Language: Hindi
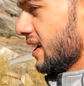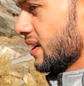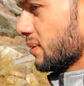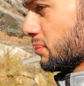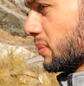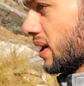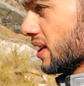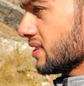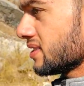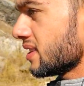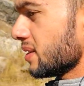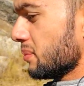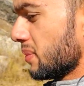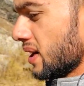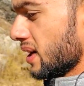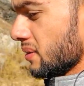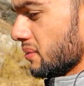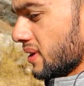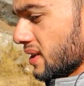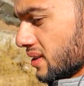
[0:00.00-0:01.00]
यार बड़े इतने
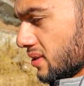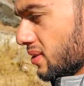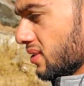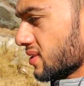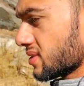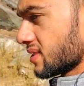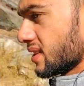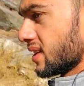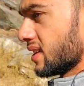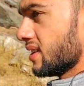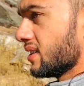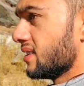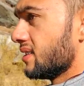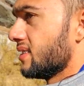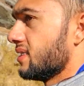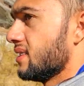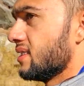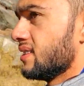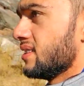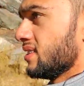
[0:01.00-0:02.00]
बड़े बड़े रॉक्स हैं ना
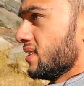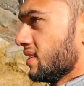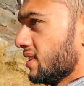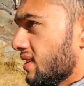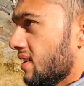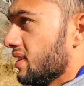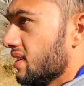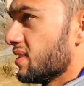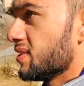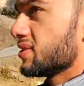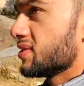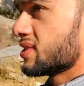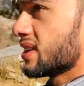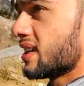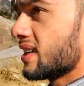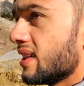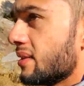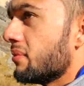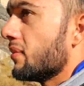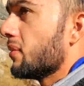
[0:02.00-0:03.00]
चढ़ने